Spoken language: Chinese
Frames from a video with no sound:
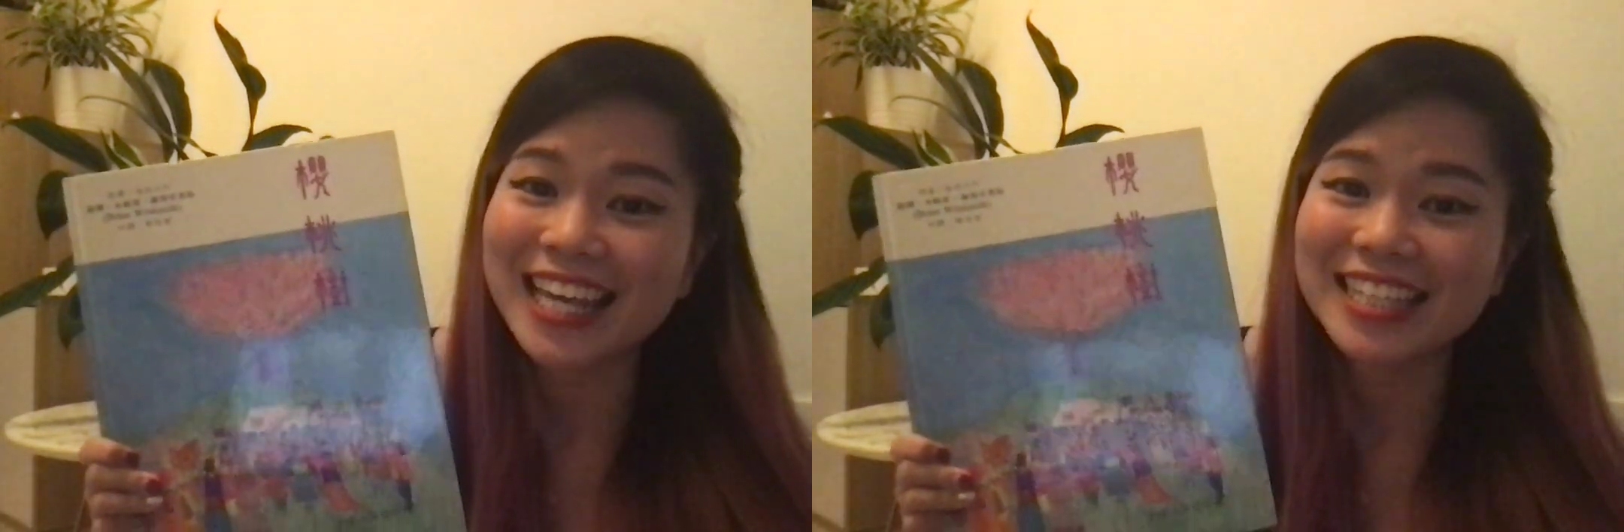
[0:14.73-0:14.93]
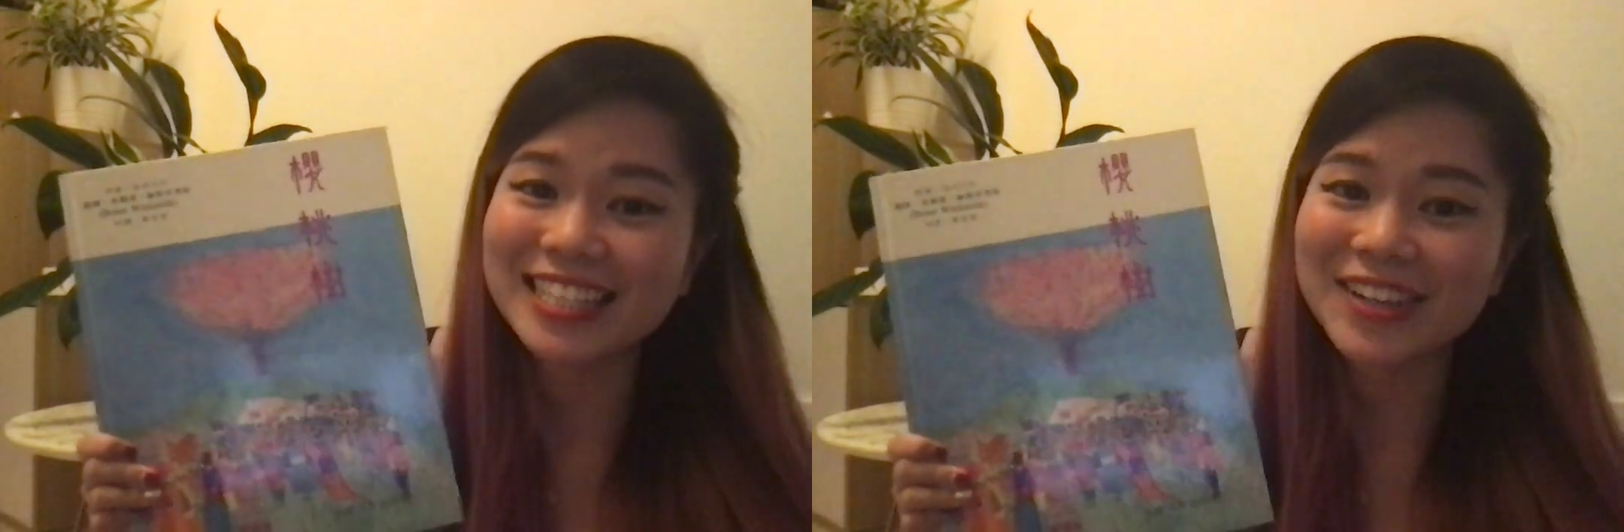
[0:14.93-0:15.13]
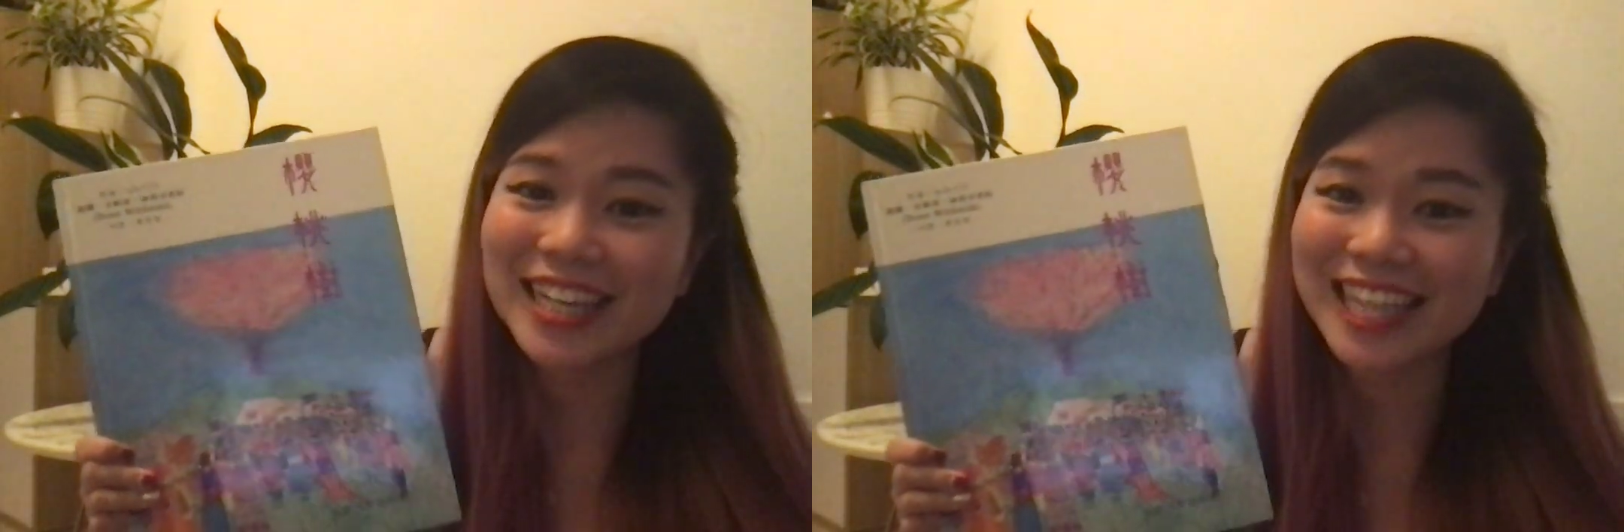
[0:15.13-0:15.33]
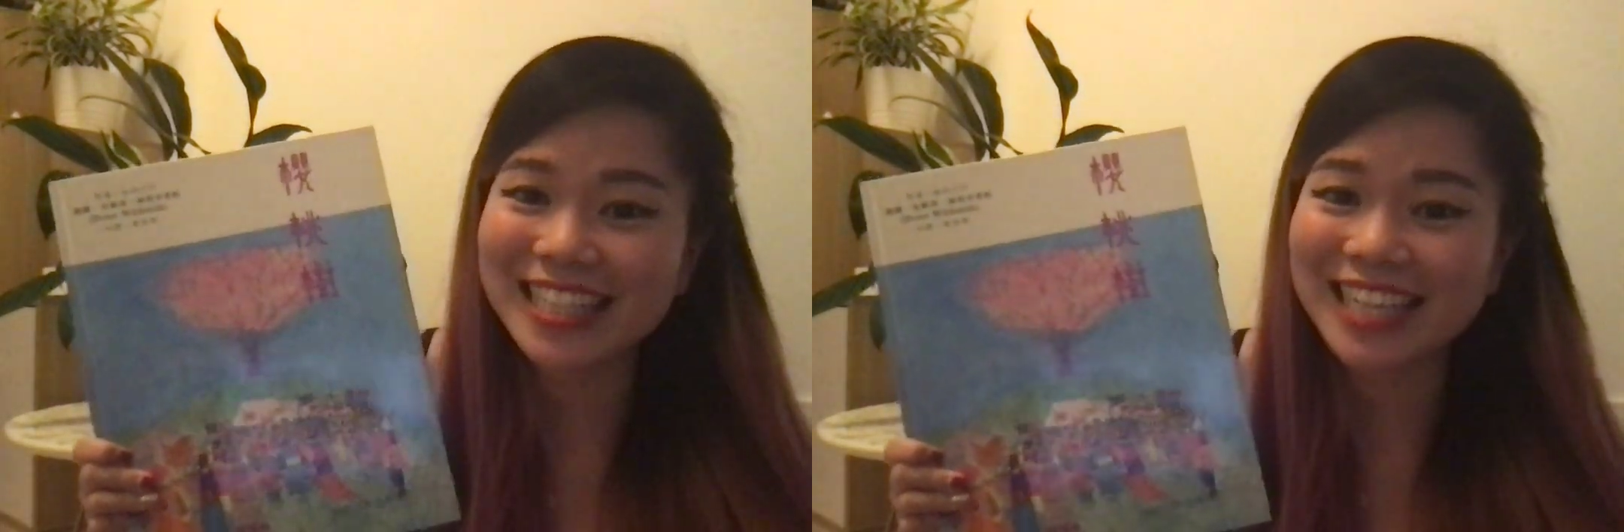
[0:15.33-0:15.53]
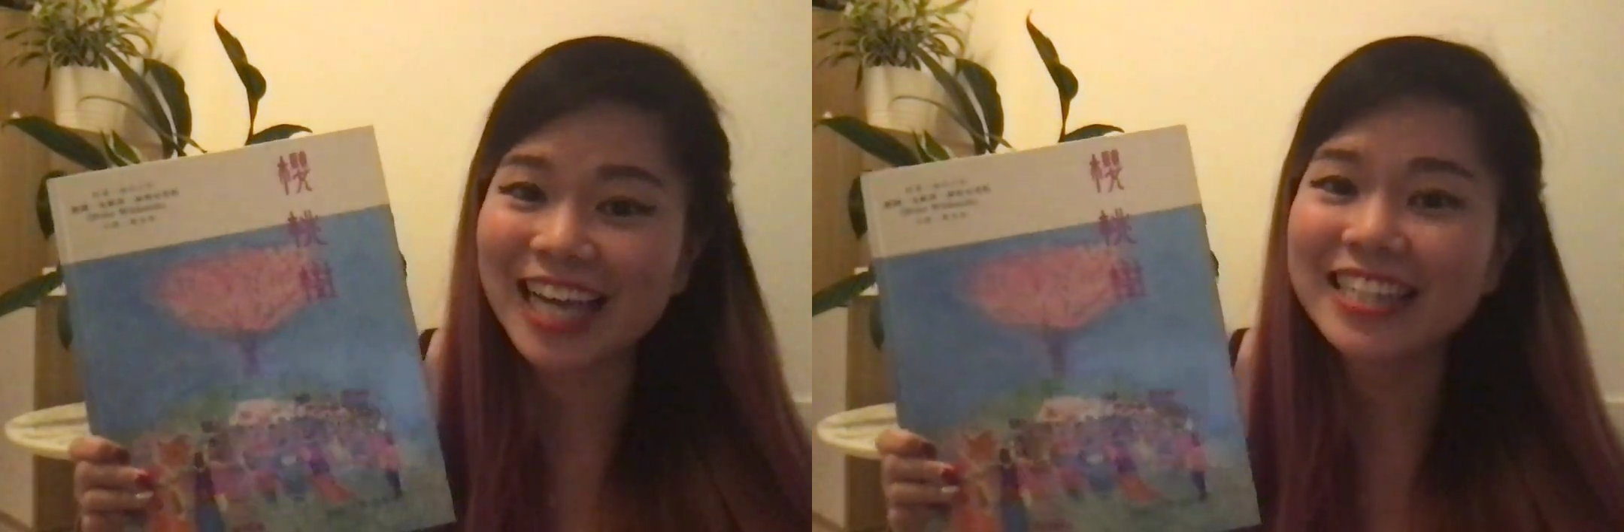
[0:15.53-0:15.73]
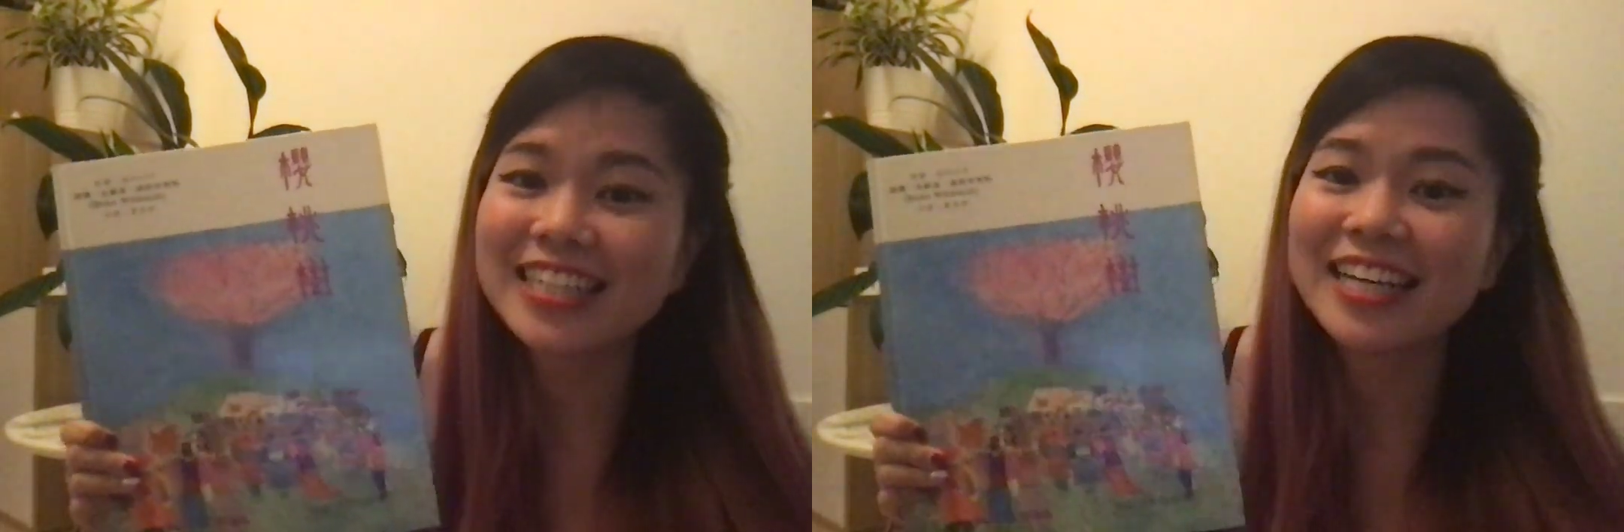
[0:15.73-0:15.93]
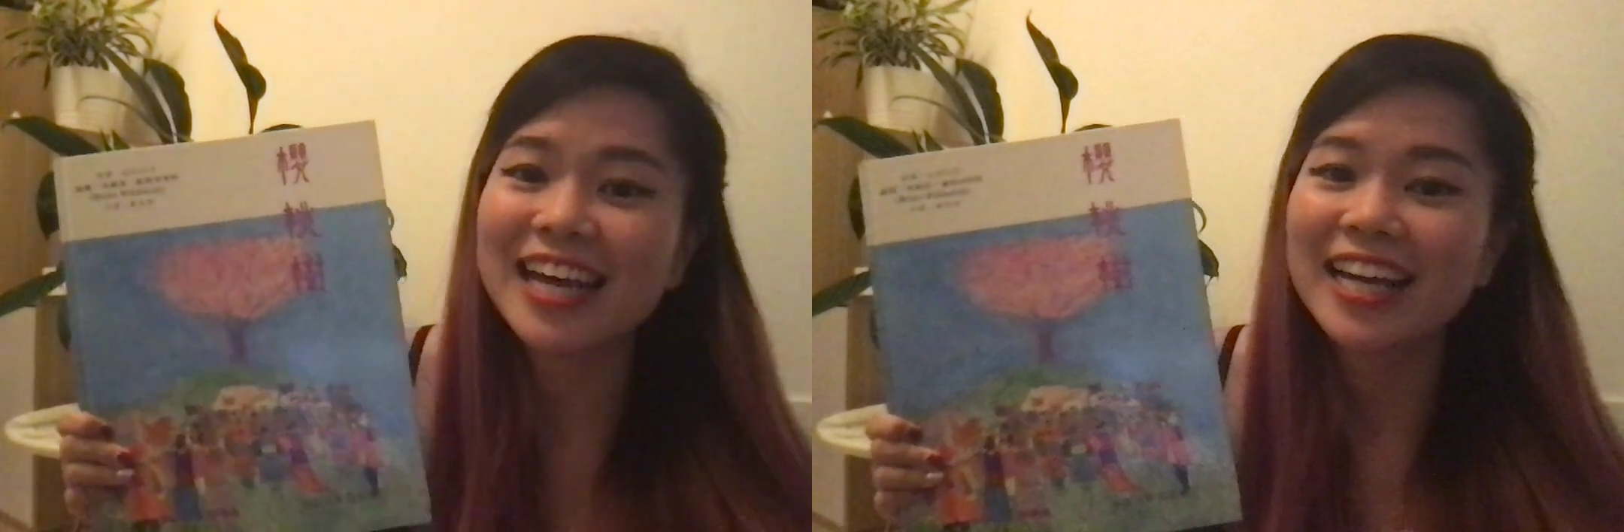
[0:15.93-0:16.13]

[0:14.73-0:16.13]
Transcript: 希望大家呢